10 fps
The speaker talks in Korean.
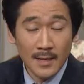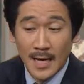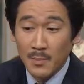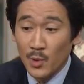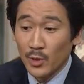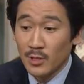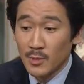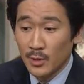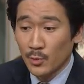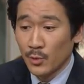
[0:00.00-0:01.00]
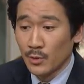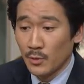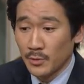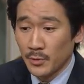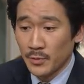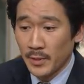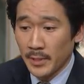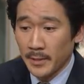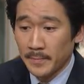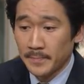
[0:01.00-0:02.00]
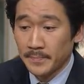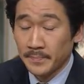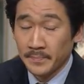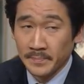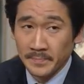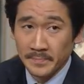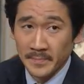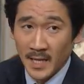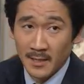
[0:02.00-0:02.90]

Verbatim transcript: 한복키를 믿고 돈을 꿔줬는데